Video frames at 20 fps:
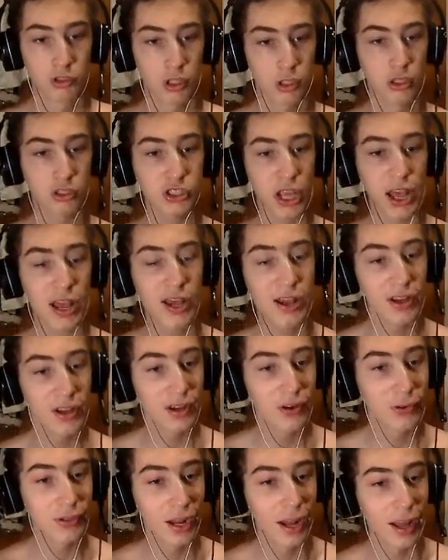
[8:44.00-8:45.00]
Cos'è?
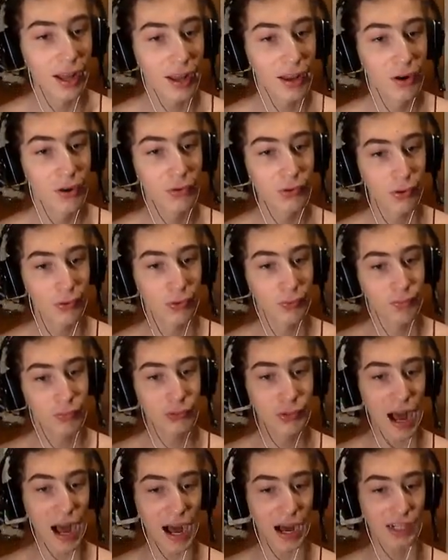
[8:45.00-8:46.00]
Un,
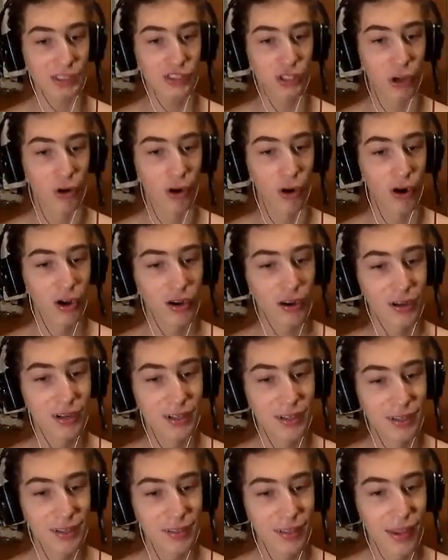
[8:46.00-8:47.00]
un angelo
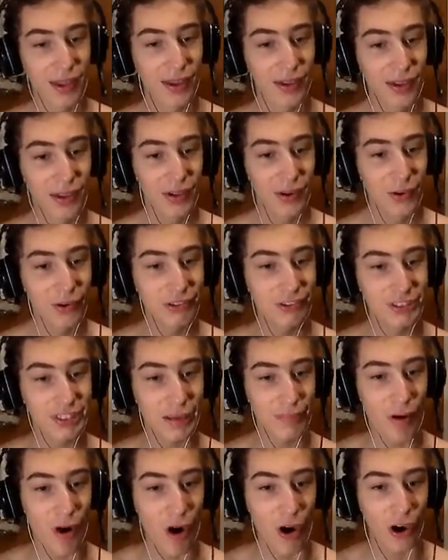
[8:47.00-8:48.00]
Un
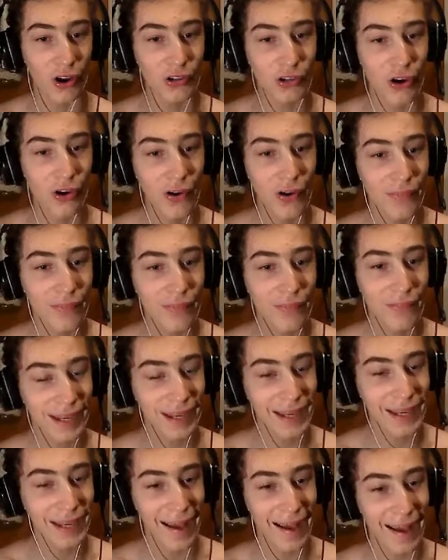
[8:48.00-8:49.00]
demonio Ma chi
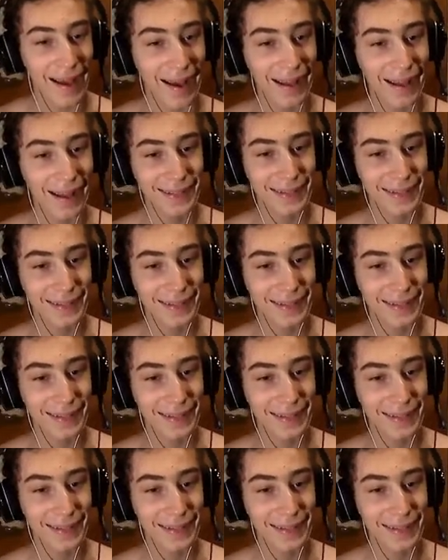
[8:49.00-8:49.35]
è?